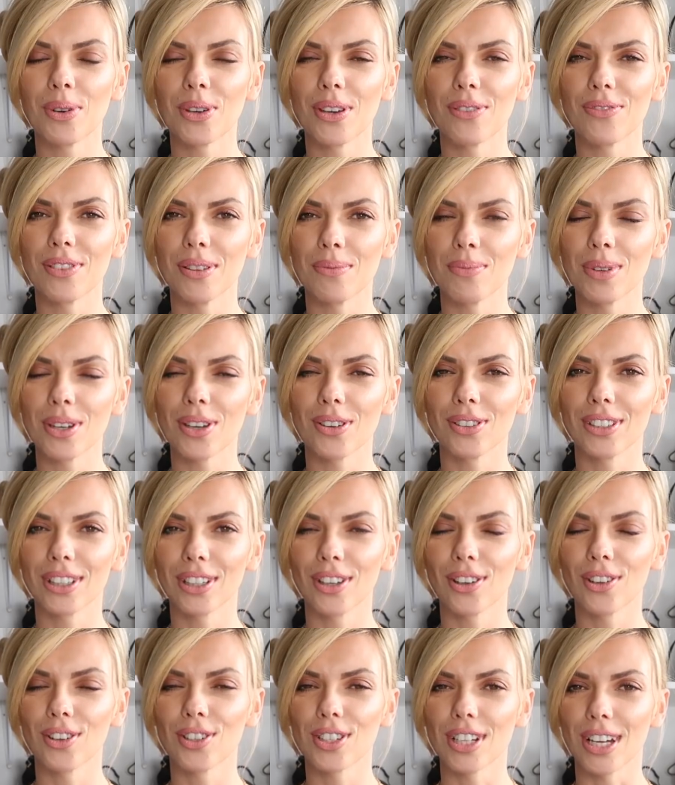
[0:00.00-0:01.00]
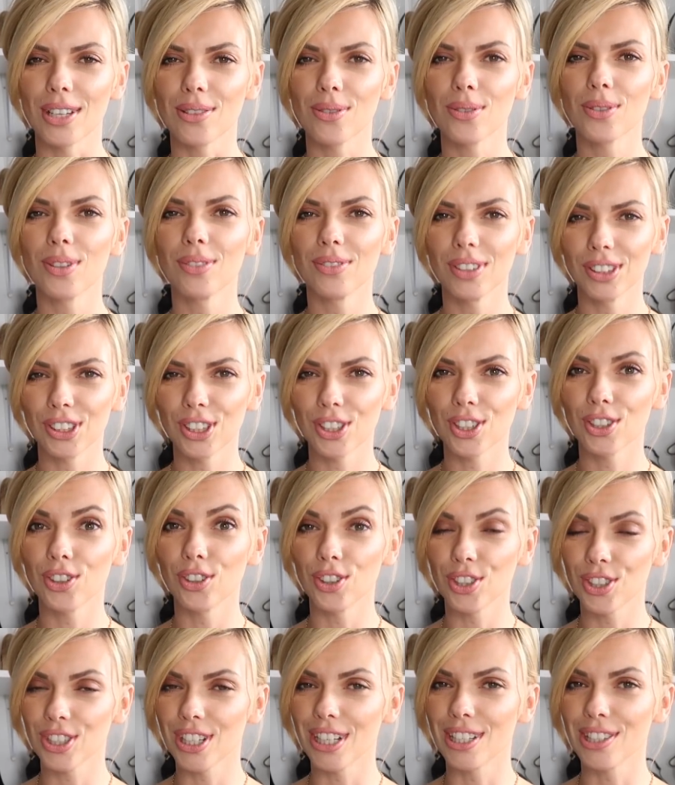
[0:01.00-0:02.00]
moje filmiki od jakiegoś czasu, to wiecie, że
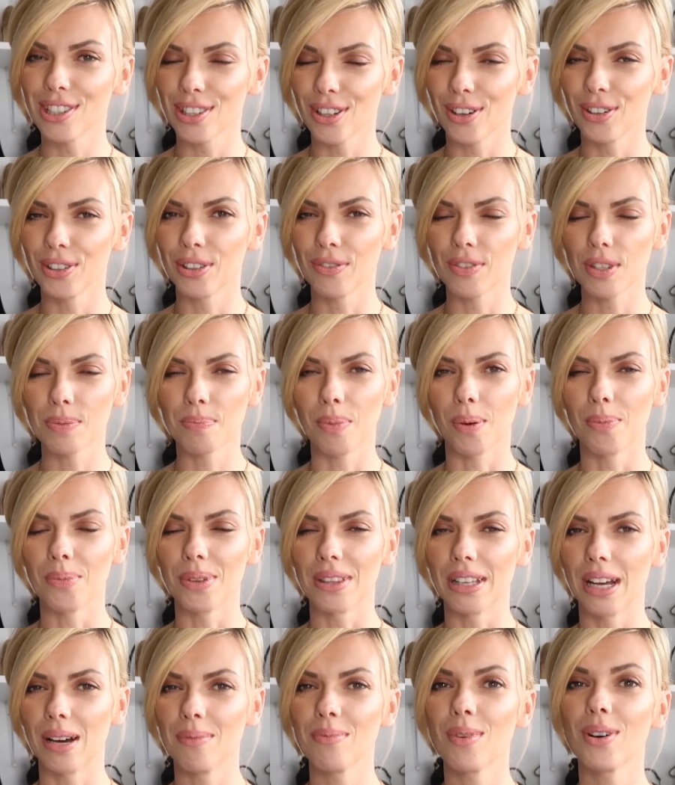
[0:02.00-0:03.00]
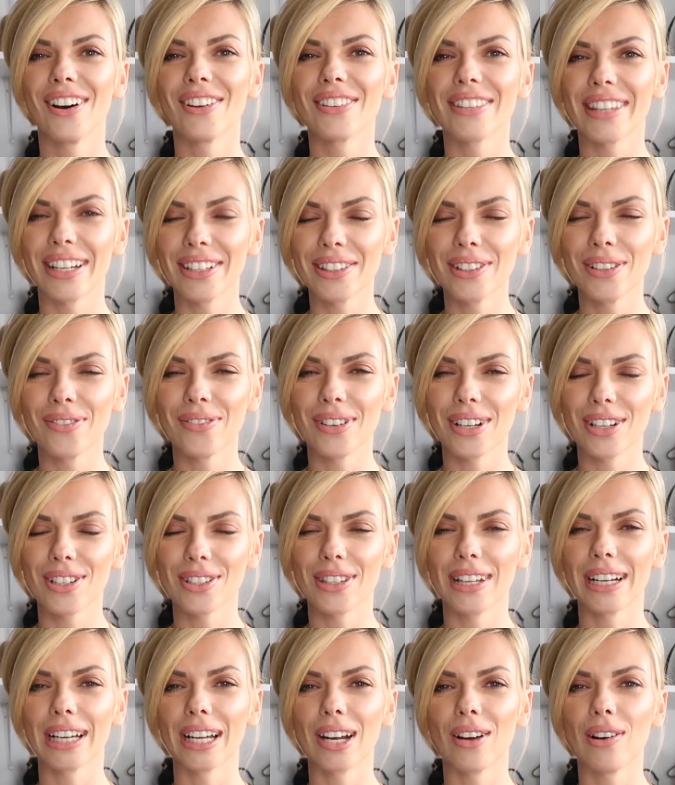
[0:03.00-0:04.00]
dość często o nich wspominam. Ostatnio
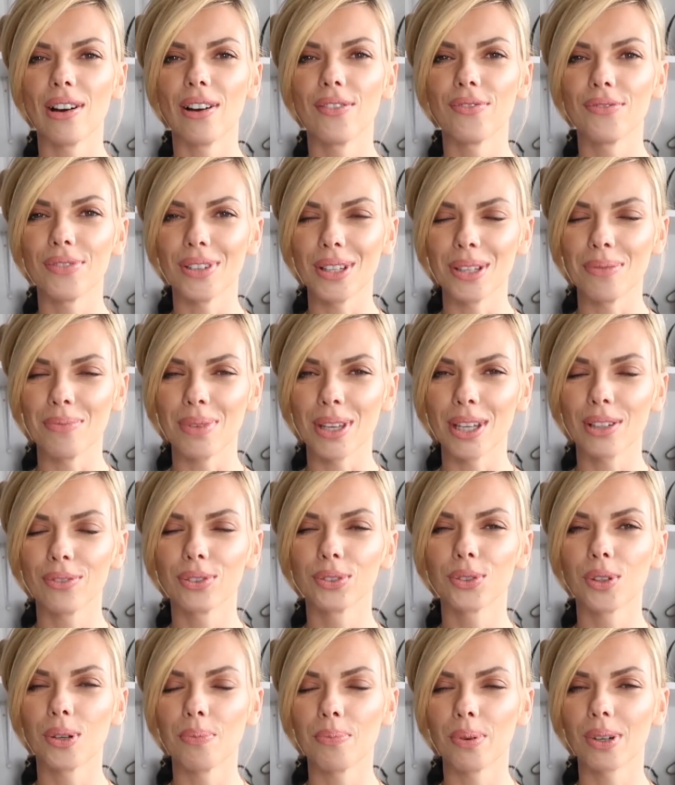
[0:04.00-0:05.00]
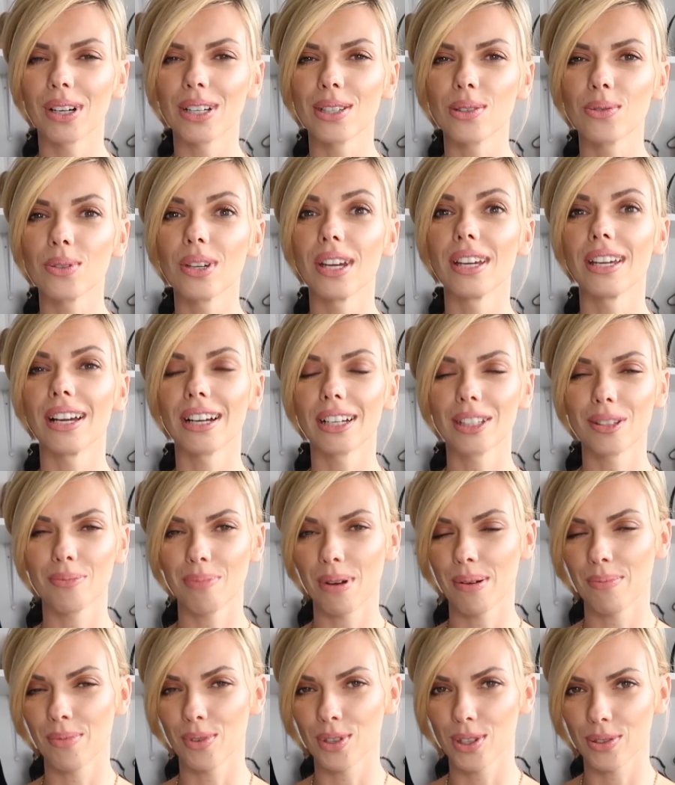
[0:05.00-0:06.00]
wręcz nagrałam filmik, w którym pokazuję jak
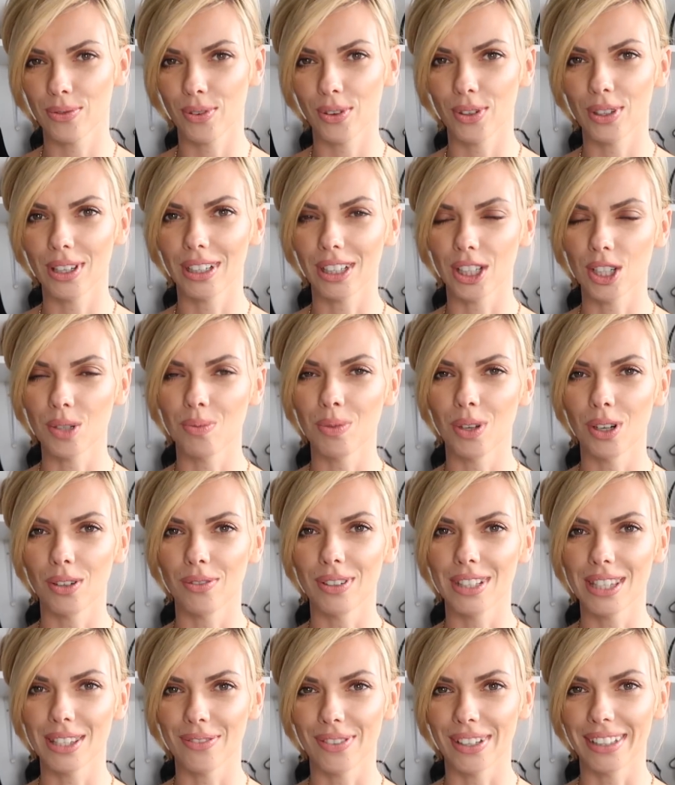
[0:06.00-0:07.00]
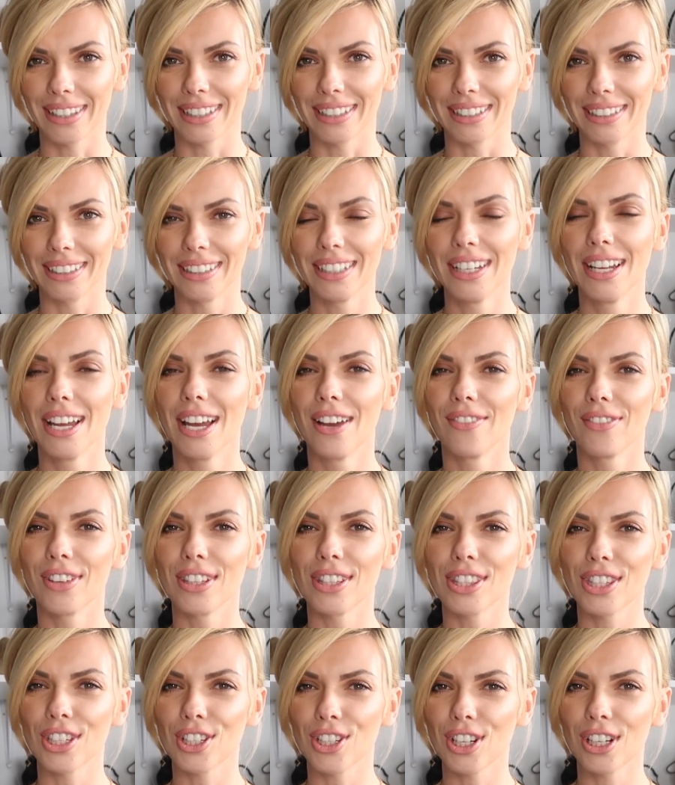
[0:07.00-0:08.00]
dbam o swoje kaszmirowe swetry,
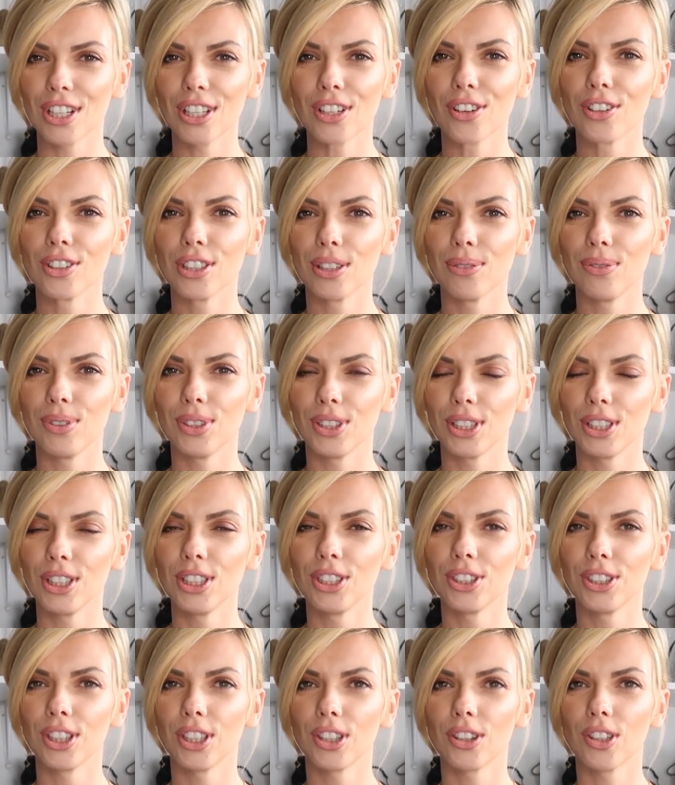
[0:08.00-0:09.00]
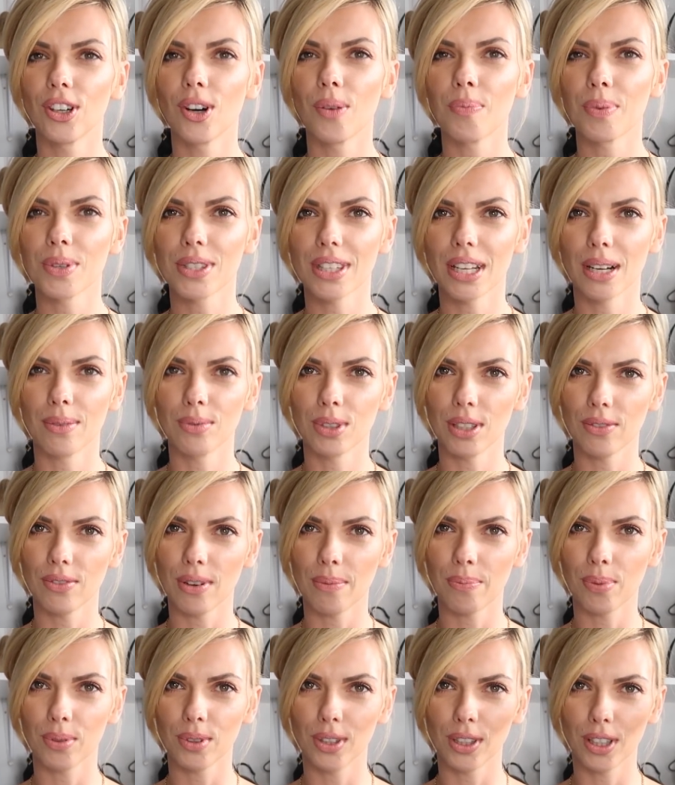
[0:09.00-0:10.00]
więc jeżeli go nie widzieliście, to postaram się
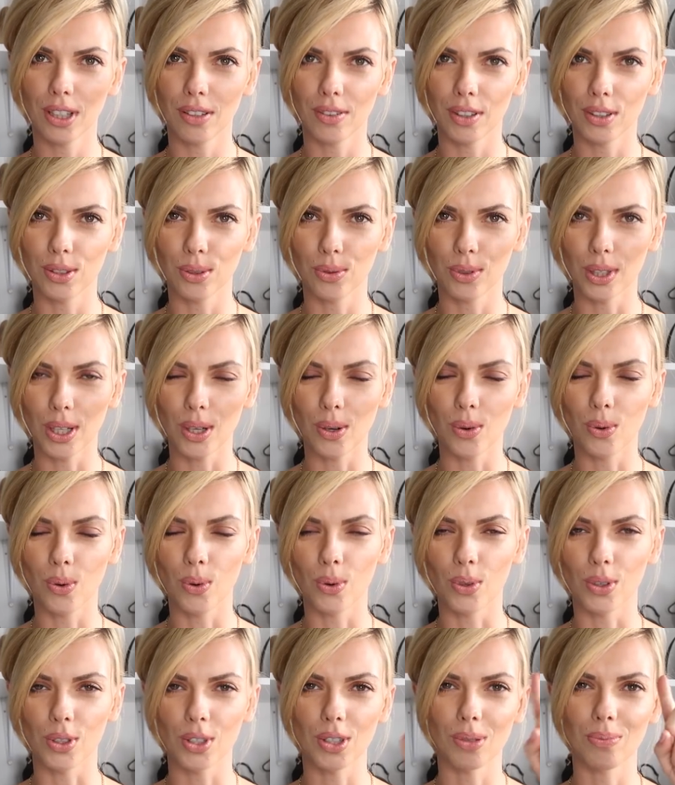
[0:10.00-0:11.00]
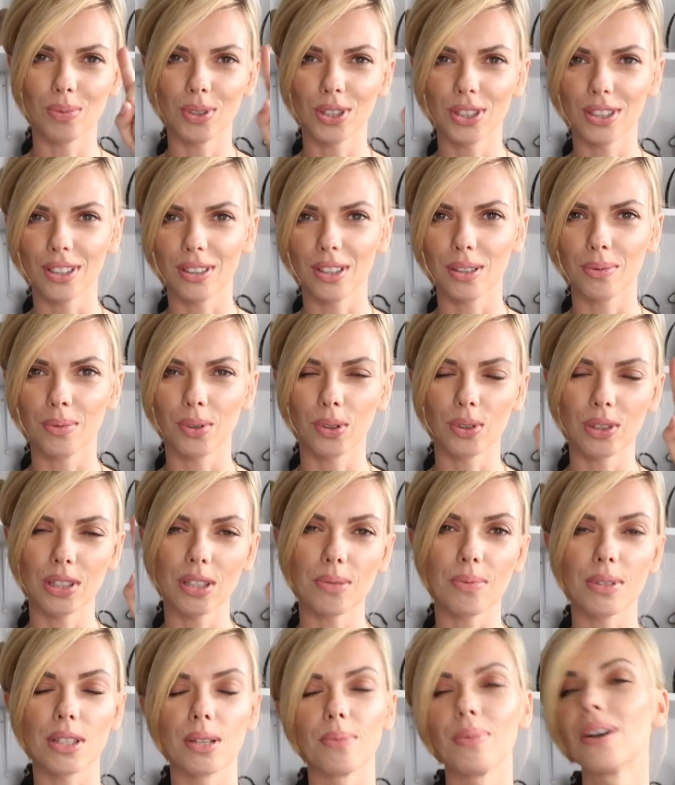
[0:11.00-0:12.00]
Wam podlinkować tutaj u góry, żebyście go mogli
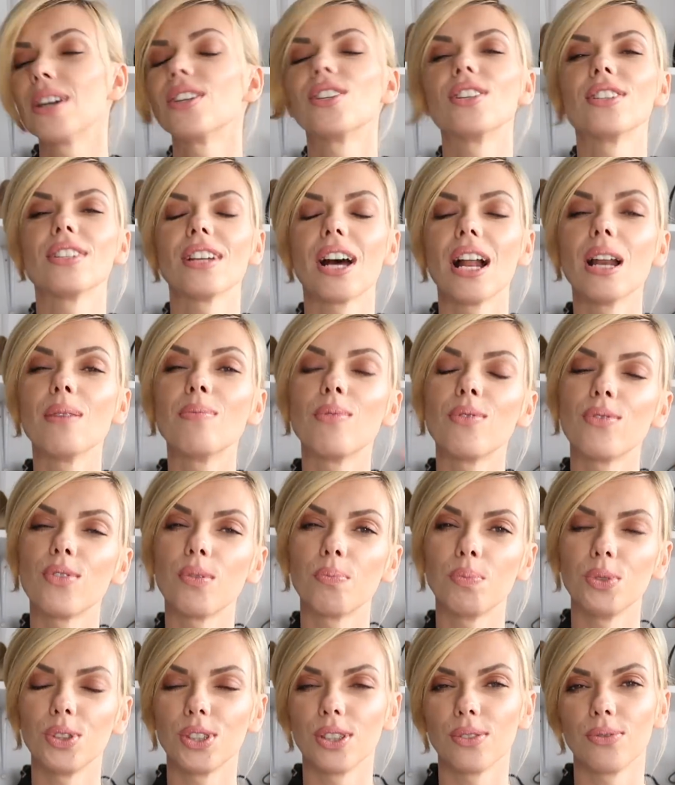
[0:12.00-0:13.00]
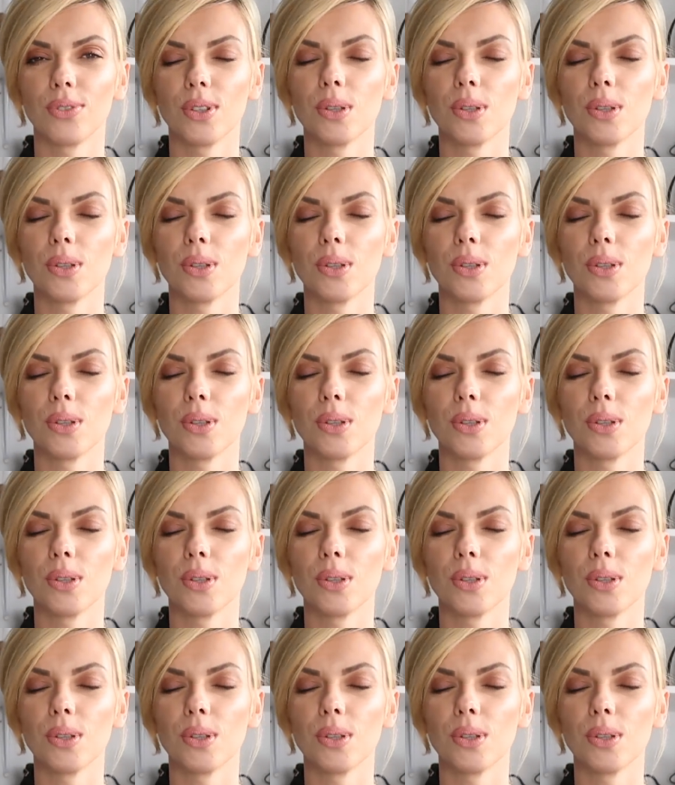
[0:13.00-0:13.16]
sobie zobaczyć, albo w opisie